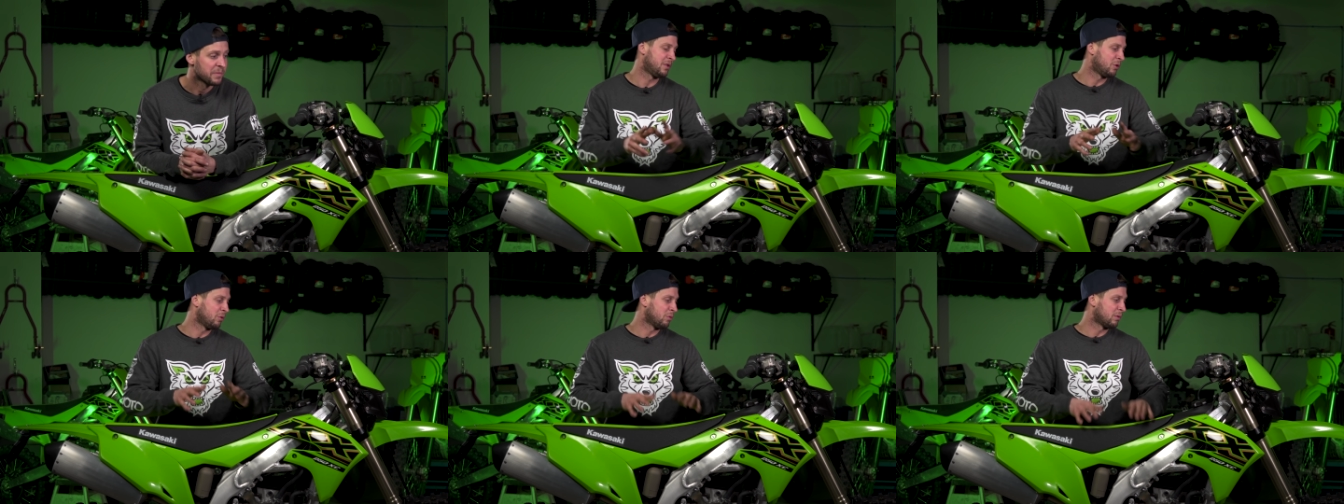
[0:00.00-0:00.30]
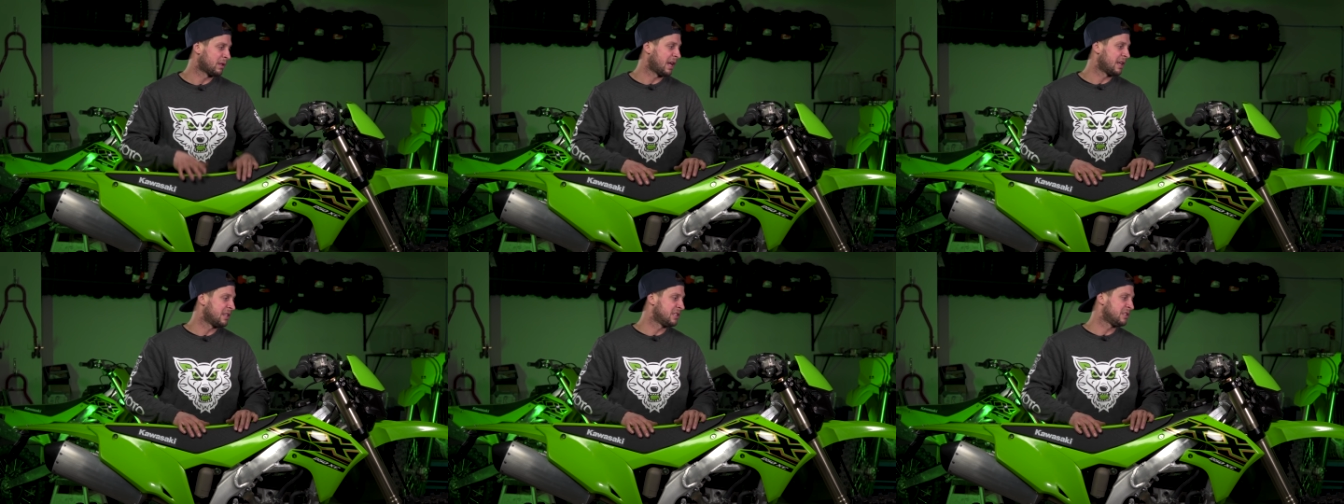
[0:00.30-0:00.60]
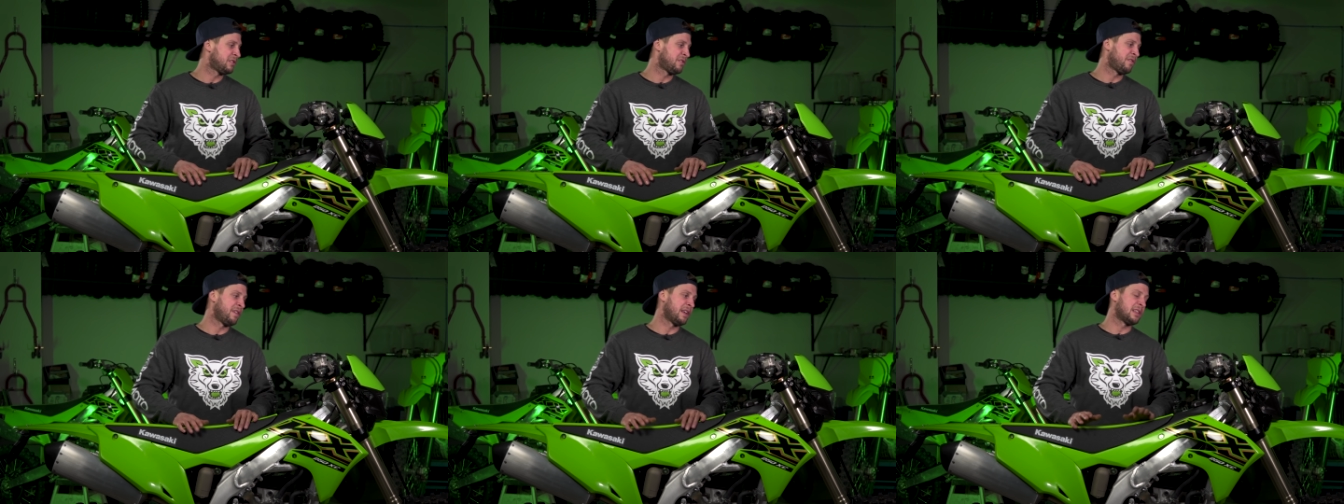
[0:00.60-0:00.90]
Tutaj
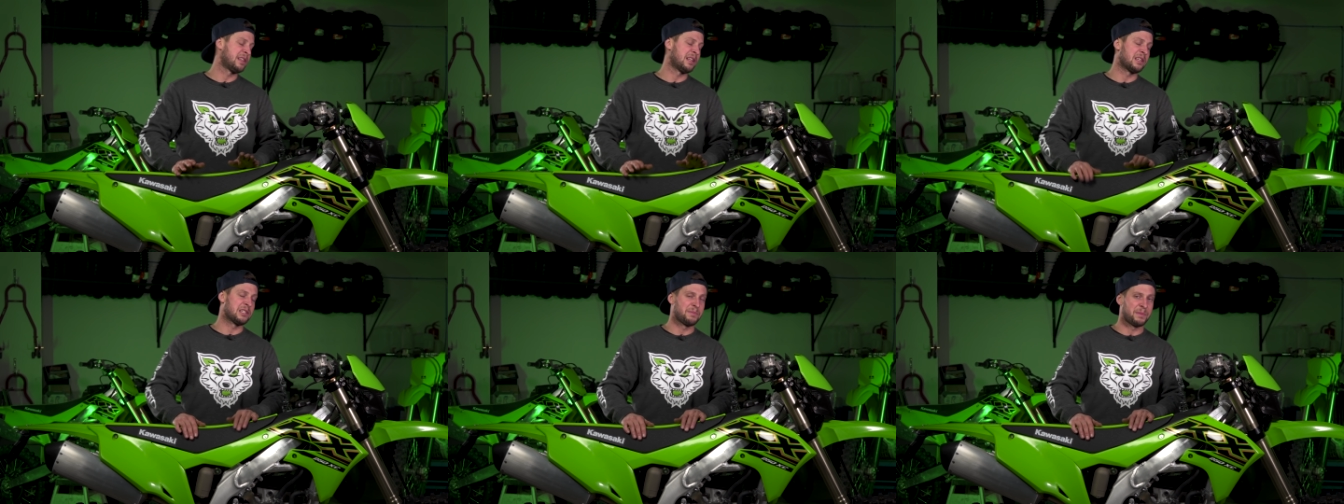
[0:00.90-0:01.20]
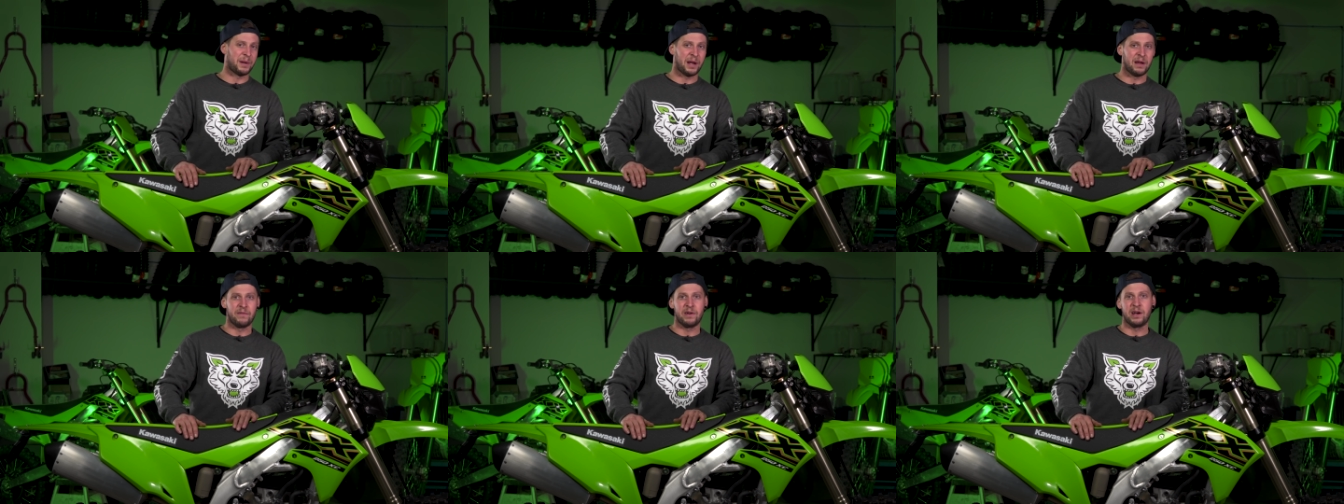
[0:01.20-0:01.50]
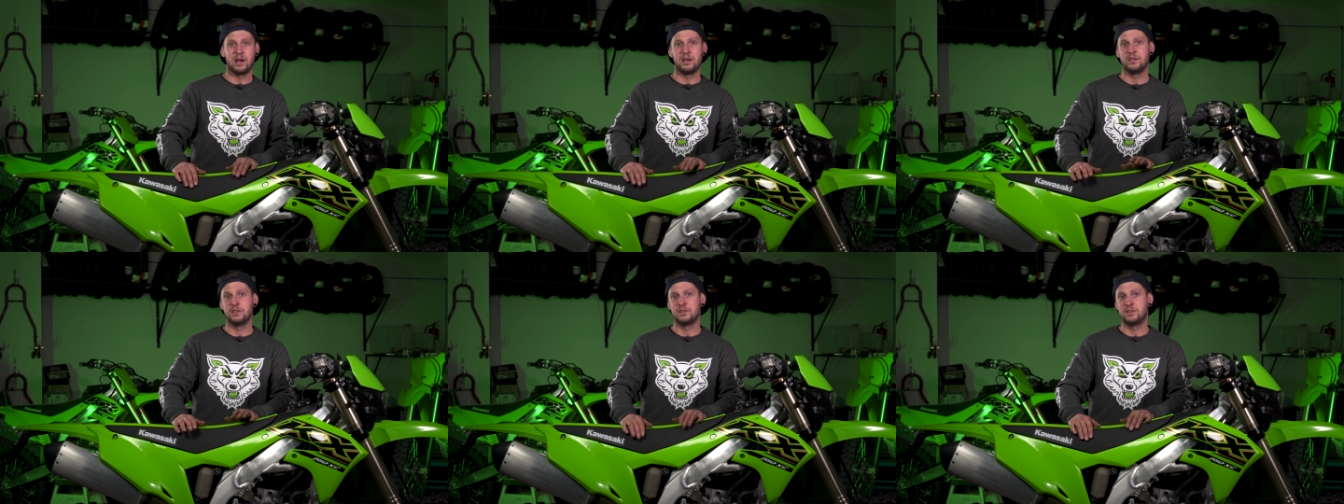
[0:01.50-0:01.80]
świetna
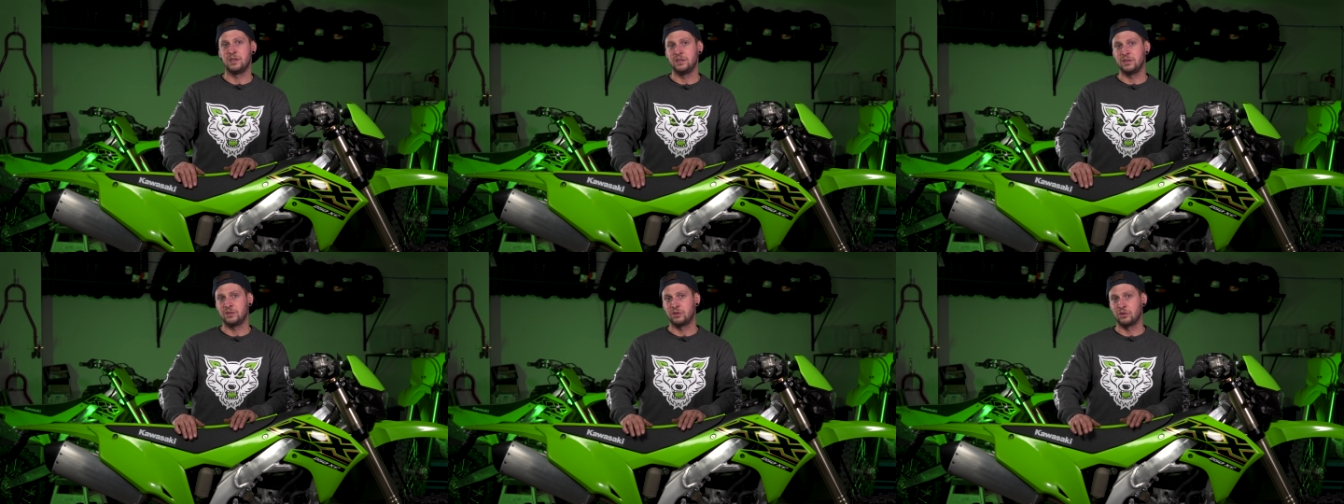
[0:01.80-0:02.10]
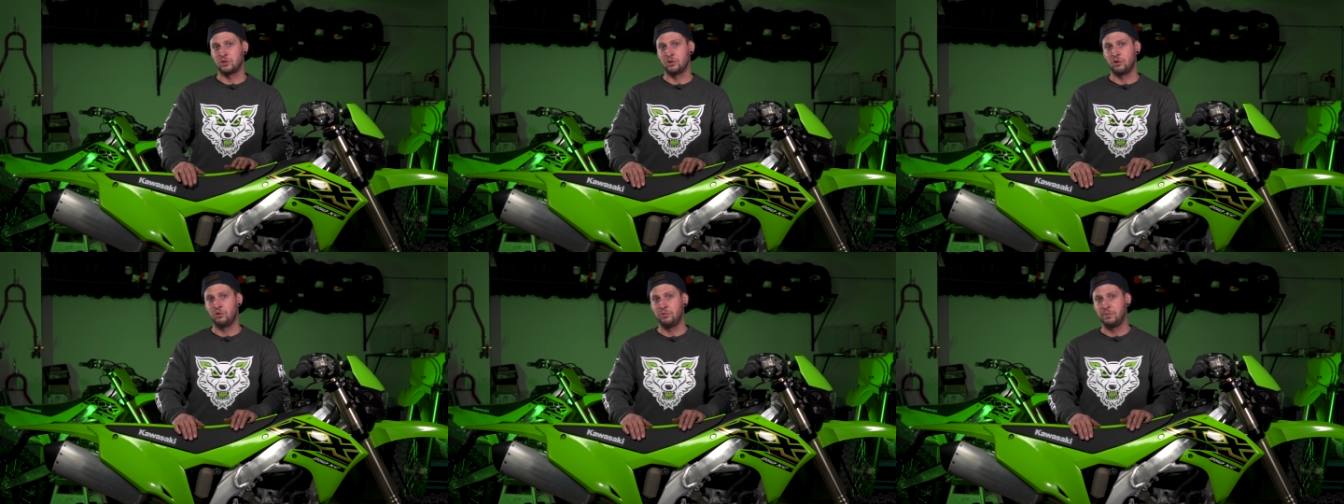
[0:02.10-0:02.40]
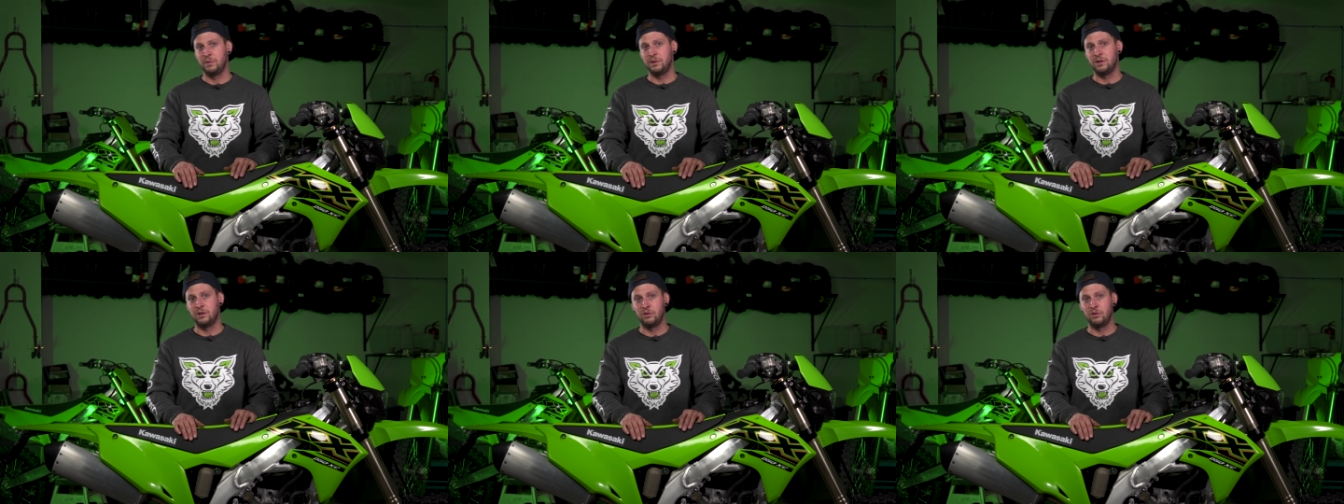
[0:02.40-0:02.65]
sprawa, jeżeli ktoś lubi,